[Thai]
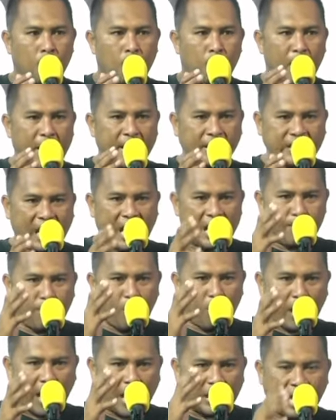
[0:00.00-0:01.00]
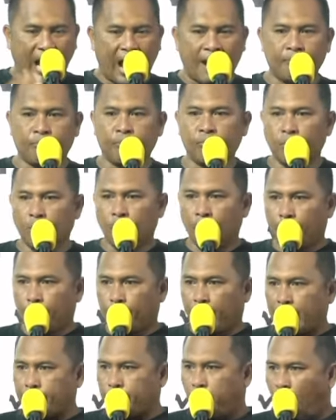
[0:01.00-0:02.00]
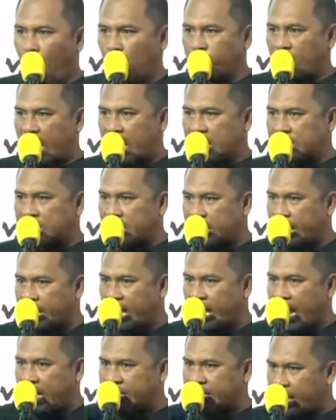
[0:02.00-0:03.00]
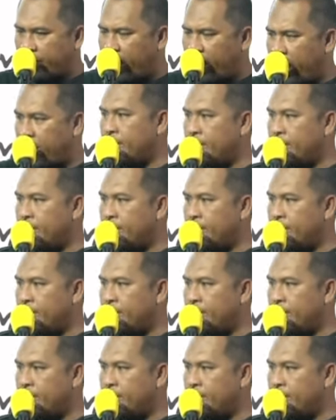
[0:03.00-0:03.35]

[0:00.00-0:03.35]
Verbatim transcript: ไม่ใช่เพราะใครทำเป็นเพราะทักษิณนั่นเองใช่ไหม